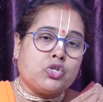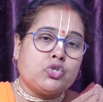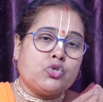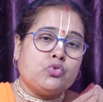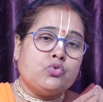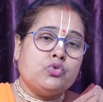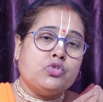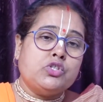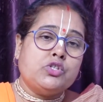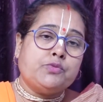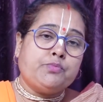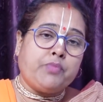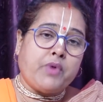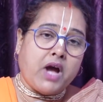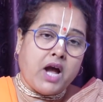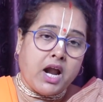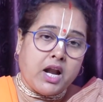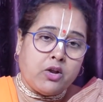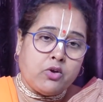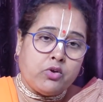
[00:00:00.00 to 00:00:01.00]
অসুচ
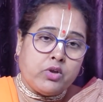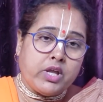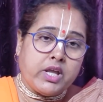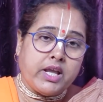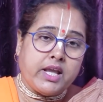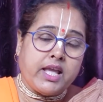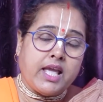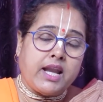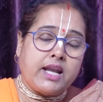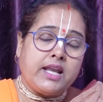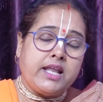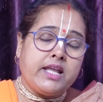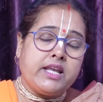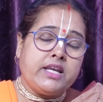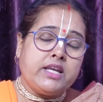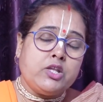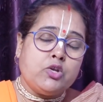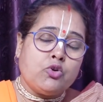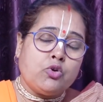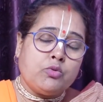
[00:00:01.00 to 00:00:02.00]
পার হয়ে গেলে
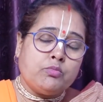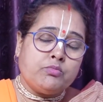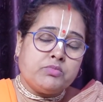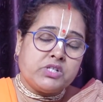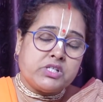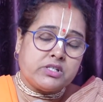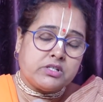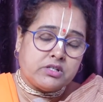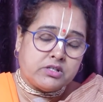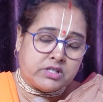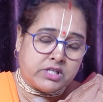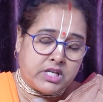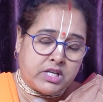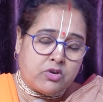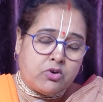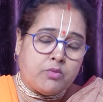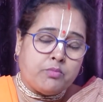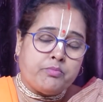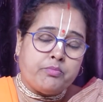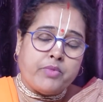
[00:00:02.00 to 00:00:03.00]
নিয়ম
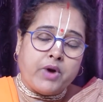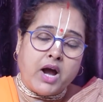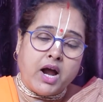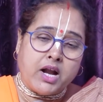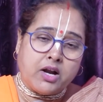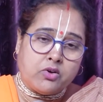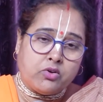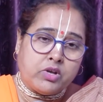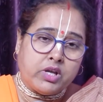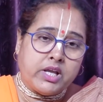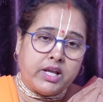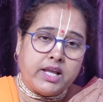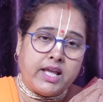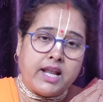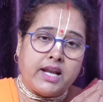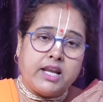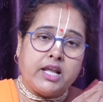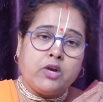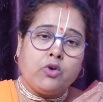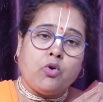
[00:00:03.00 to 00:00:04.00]
টিয়ম পার হয়ে
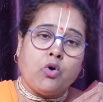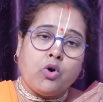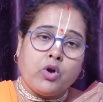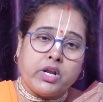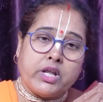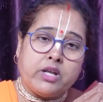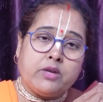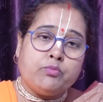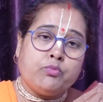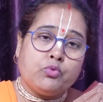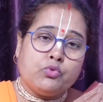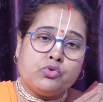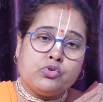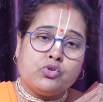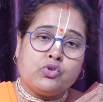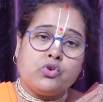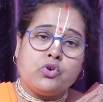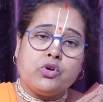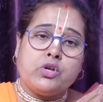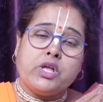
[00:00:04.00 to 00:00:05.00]
গেলে ঘরের
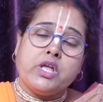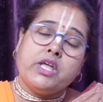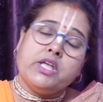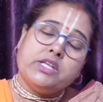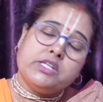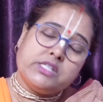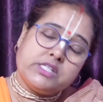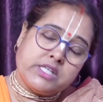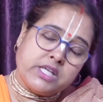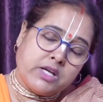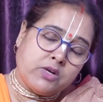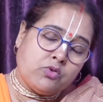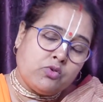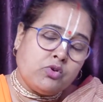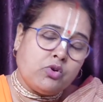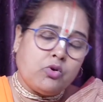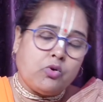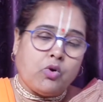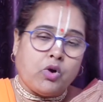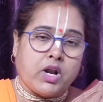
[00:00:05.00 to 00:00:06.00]
পুজো
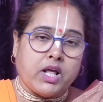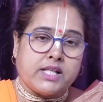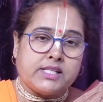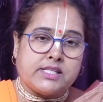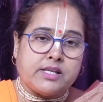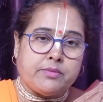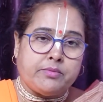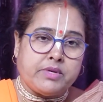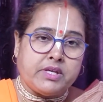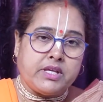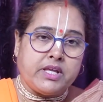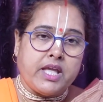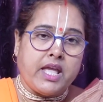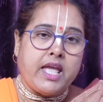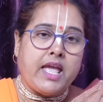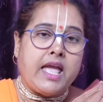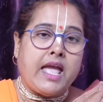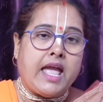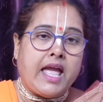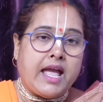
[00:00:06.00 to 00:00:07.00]
সেগুলো করা যাবে
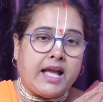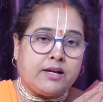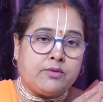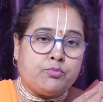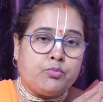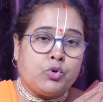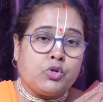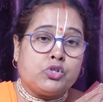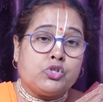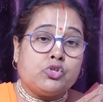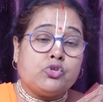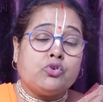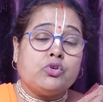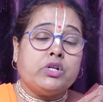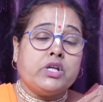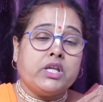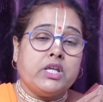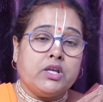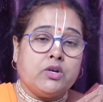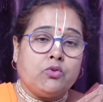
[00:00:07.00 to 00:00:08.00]
এক বছর
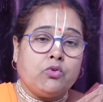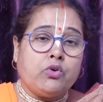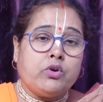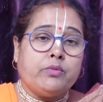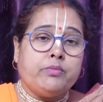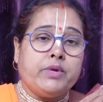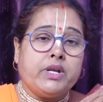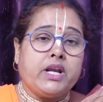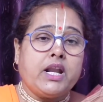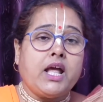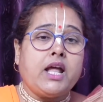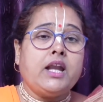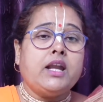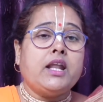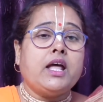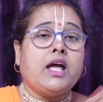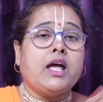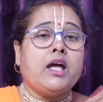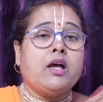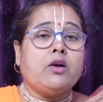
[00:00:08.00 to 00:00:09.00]
কি করবে না
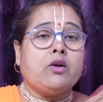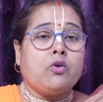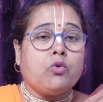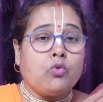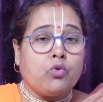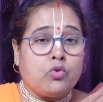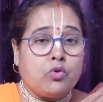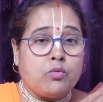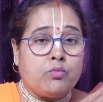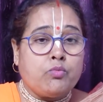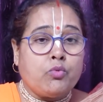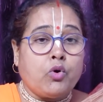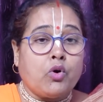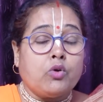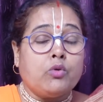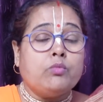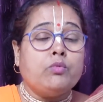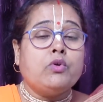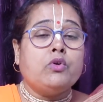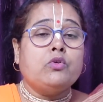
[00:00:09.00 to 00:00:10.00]
না কোনো
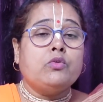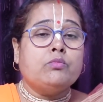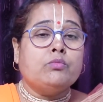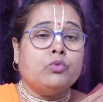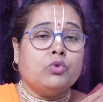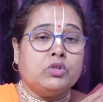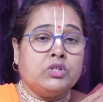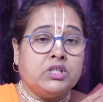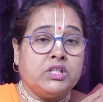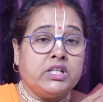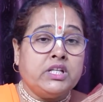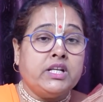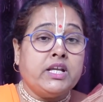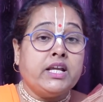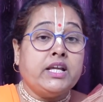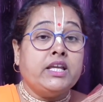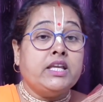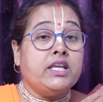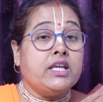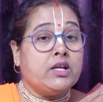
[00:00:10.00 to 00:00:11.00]
বড় বড়
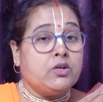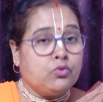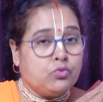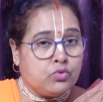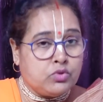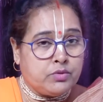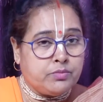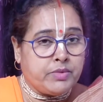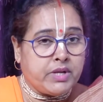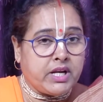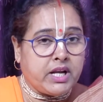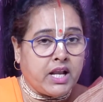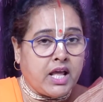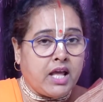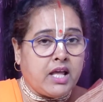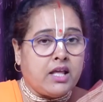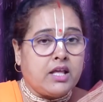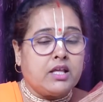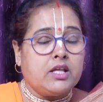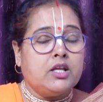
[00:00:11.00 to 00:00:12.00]
মন্দিরে গিয়ে উঠবে না
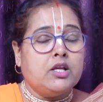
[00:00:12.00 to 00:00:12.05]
